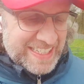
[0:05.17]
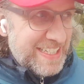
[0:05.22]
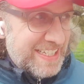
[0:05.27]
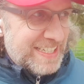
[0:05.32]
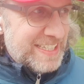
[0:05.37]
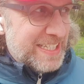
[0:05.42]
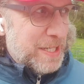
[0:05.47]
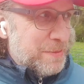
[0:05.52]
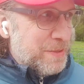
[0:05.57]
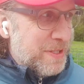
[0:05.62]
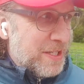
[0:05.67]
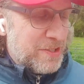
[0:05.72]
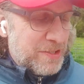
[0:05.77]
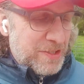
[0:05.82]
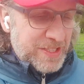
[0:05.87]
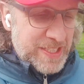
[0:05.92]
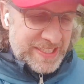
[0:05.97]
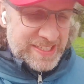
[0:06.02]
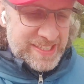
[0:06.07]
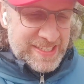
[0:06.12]
Ich habe ja schon
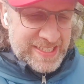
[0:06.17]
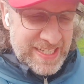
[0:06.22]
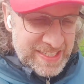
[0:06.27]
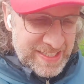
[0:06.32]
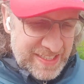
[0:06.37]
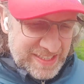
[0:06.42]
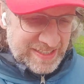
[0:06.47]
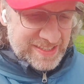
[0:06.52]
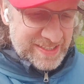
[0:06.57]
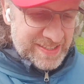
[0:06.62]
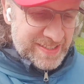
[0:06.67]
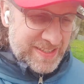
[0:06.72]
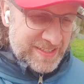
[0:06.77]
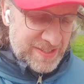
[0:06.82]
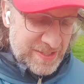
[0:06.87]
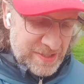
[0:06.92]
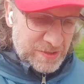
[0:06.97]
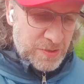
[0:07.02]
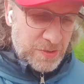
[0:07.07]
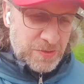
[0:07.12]
erzählt, dass das
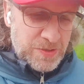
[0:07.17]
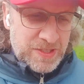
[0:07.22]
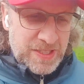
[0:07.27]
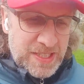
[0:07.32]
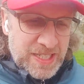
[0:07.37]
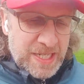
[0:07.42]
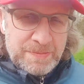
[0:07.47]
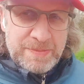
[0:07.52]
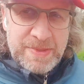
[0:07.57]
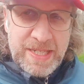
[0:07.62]
Jugendamt